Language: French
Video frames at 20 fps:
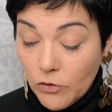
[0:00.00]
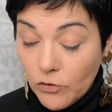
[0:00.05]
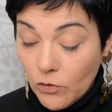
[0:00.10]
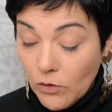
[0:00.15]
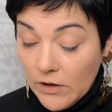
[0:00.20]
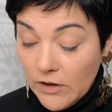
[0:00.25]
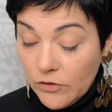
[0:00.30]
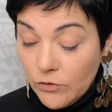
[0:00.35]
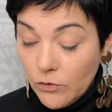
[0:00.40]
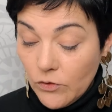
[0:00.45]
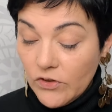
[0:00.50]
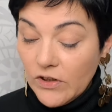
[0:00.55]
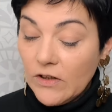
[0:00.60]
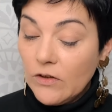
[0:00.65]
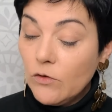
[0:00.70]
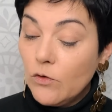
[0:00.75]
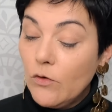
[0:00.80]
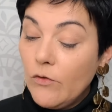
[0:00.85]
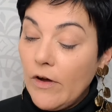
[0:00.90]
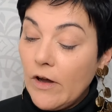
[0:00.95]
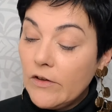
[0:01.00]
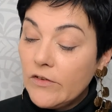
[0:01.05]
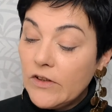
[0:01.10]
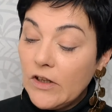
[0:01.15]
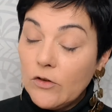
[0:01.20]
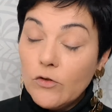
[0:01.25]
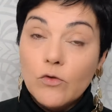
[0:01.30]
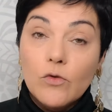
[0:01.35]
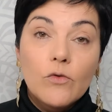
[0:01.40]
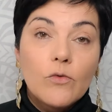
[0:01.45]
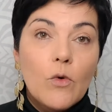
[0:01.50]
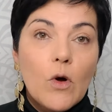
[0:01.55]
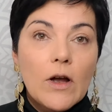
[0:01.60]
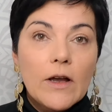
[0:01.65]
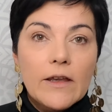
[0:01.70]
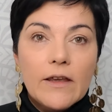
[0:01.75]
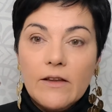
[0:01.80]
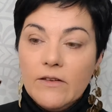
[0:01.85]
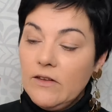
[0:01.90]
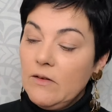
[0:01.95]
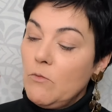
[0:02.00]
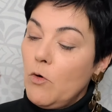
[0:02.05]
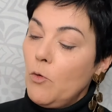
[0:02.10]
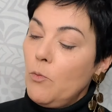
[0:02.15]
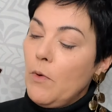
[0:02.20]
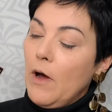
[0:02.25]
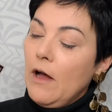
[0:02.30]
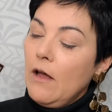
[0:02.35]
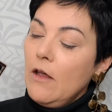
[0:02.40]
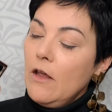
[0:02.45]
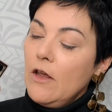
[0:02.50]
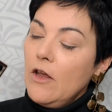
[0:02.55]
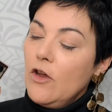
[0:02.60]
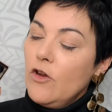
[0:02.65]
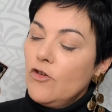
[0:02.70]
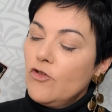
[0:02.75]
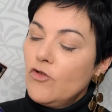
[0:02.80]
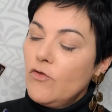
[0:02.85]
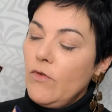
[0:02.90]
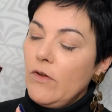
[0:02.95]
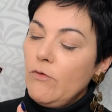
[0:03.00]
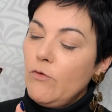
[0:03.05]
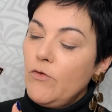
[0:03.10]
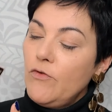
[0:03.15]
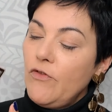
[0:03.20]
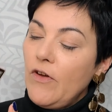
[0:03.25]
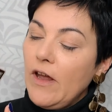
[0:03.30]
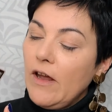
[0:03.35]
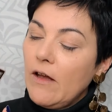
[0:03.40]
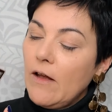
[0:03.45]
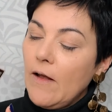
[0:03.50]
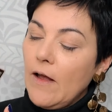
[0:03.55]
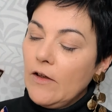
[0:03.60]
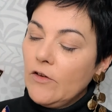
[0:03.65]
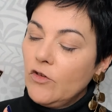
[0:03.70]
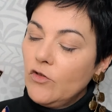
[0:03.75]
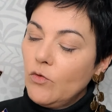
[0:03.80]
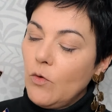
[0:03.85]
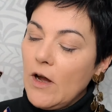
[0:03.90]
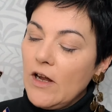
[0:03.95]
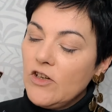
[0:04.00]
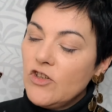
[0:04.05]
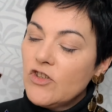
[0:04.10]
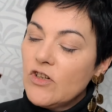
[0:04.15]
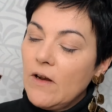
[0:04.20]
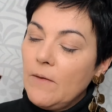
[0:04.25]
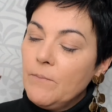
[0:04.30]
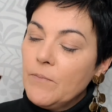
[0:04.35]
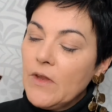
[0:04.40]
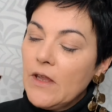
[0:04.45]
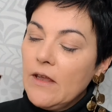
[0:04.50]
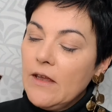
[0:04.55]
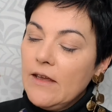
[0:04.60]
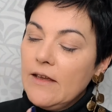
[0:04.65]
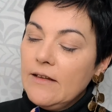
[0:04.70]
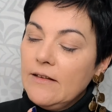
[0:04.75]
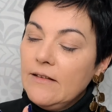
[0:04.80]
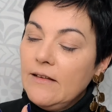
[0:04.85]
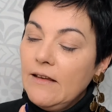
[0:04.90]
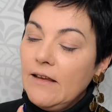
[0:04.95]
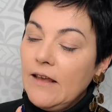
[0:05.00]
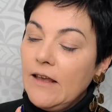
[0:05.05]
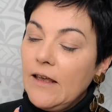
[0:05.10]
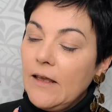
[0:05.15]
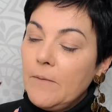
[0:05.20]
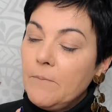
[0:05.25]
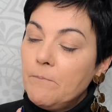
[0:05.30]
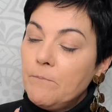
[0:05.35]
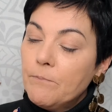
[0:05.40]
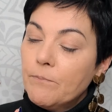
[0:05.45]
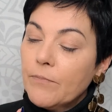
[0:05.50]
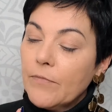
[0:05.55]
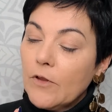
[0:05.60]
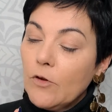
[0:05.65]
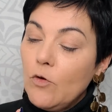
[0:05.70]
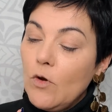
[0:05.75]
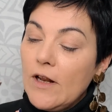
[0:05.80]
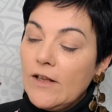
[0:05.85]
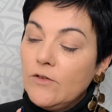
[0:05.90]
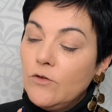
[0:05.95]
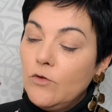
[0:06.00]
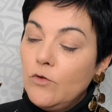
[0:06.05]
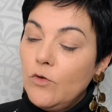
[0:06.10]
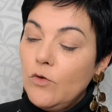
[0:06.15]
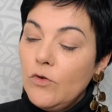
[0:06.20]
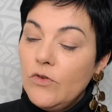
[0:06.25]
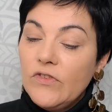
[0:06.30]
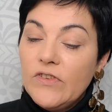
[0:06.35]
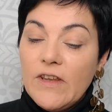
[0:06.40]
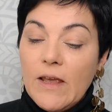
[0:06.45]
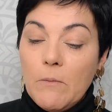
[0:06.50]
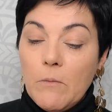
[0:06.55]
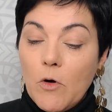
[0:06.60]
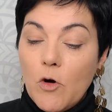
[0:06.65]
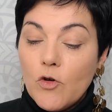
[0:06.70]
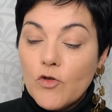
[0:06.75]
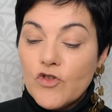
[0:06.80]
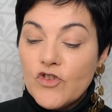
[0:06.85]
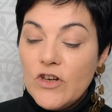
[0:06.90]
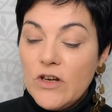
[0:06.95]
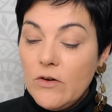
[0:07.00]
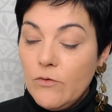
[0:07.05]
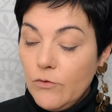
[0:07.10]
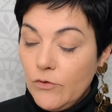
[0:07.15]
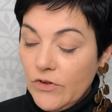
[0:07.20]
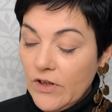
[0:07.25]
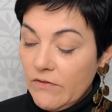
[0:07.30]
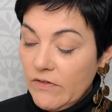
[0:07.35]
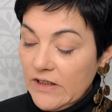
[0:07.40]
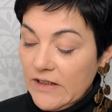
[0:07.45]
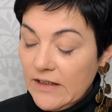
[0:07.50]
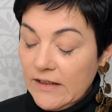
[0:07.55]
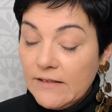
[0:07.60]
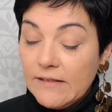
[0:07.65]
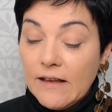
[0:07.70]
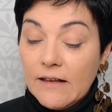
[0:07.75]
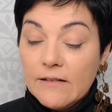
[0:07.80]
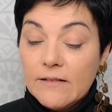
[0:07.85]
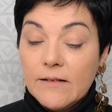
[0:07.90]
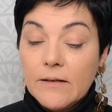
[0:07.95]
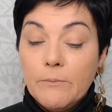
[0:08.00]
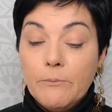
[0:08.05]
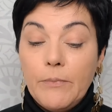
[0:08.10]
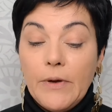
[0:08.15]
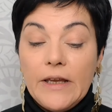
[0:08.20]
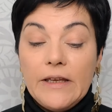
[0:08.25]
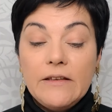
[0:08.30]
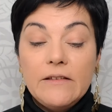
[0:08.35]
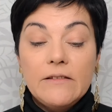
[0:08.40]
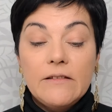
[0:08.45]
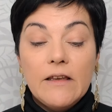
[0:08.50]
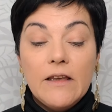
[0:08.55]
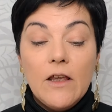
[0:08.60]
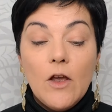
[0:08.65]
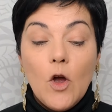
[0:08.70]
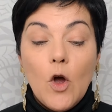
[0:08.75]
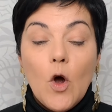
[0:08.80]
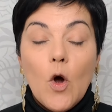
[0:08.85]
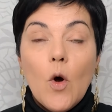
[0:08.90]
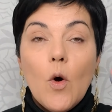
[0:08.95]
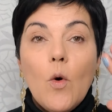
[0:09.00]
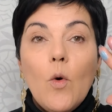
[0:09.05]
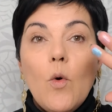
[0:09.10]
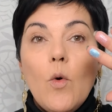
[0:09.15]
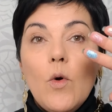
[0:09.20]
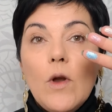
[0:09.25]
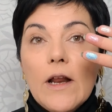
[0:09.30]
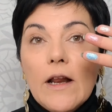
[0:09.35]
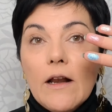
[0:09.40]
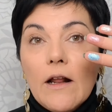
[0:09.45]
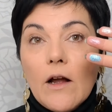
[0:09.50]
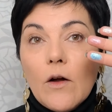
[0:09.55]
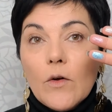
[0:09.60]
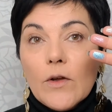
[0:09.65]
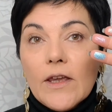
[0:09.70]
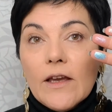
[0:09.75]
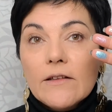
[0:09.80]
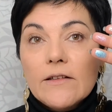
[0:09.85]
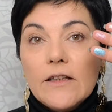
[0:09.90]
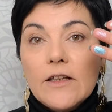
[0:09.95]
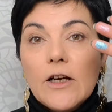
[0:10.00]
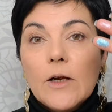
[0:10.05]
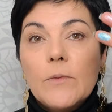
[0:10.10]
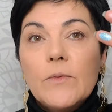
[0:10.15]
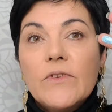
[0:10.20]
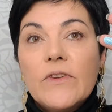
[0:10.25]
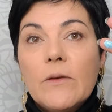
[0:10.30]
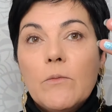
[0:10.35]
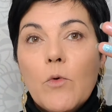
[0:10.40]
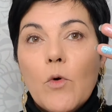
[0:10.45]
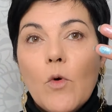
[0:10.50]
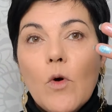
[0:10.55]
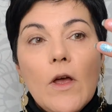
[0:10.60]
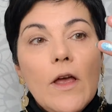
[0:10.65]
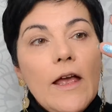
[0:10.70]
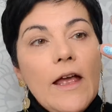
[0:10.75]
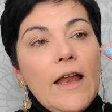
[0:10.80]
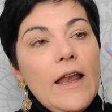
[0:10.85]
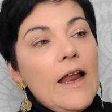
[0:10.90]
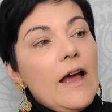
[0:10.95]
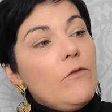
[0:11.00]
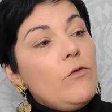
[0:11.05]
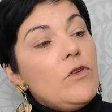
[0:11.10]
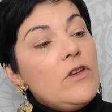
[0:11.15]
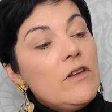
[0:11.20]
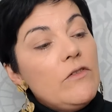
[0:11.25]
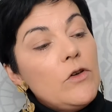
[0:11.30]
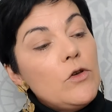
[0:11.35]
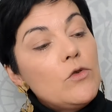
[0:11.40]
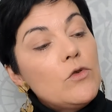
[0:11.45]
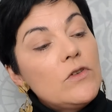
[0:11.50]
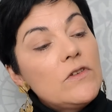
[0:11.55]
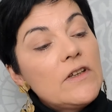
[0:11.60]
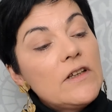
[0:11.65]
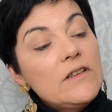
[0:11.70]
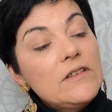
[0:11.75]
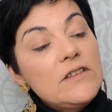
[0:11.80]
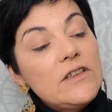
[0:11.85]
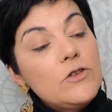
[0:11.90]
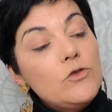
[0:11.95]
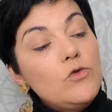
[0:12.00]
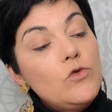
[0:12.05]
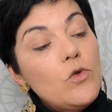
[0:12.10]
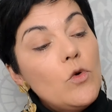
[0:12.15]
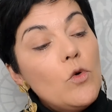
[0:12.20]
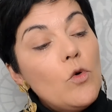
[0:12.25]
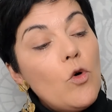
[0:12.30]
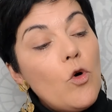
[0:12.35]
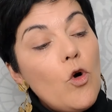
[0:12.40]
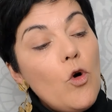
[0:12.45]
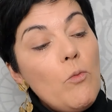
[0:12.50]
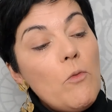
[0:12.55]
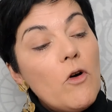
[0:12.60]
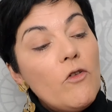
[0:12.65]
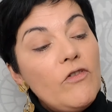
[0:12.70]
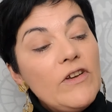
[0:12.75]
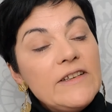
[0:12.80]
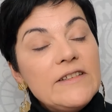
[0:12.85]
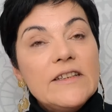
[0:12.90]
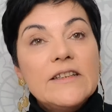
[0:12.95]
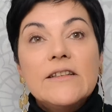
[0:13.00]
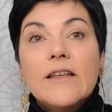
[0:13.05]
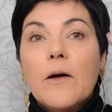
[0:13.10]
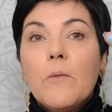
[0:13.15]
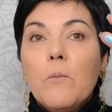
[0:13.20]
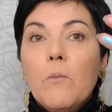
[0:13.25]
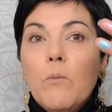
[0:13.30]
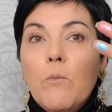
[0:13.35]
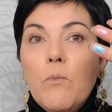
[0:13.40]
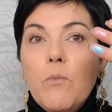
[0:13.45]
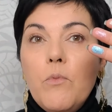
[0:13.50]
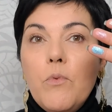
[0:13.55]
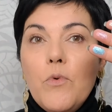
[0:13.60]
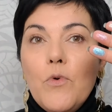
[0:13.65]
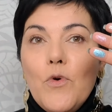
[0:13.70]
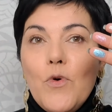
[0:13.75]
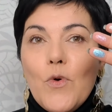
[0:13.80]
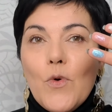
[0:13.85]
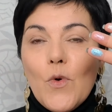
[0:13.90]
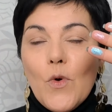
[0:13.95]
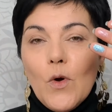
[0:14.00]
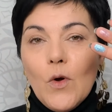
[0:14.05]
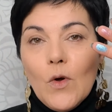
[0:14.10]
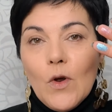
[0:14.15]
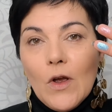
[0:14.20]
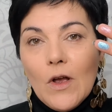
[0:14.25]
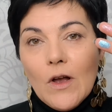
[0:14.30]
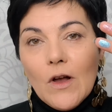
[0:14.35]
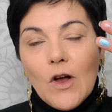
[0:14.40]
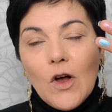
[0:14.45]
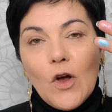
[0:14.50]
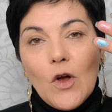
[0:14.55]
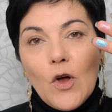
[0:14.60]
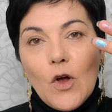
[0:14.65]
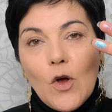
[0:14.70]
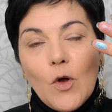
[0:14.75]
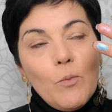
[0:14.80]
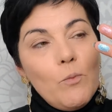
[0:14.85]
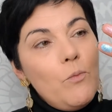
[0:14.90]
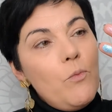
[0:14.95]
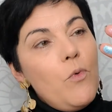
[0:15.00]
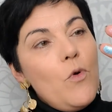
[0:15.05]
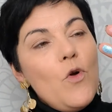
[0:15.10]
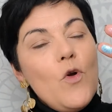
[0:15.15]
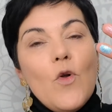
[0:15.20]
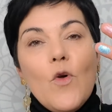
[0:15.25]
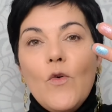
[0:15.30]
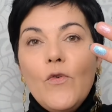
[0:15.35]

sur les yeux, ça ne, se ça ne se voit quasiment pas. Je vais vous faire un swatch. Hum, de la deuxième rangée, vous avez des teintes pailletées. Oh là là, regardez comme c'est beau. Là, vous avez une teinte qui est due au chrome. En fait, c'est un bleu, euh, bleu